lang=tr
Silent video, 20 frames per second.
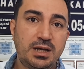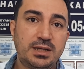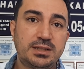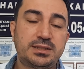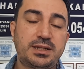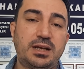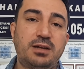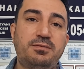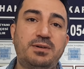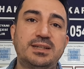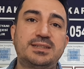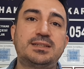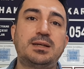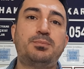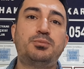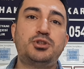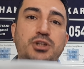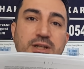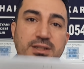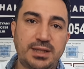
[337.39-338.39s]
Sana
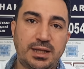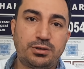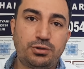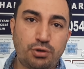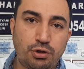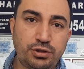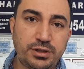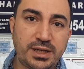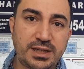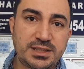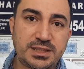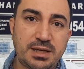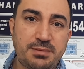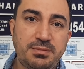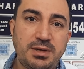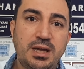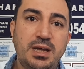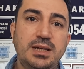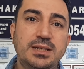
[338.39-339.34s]
WhatsApp üzerinden göndereceğim.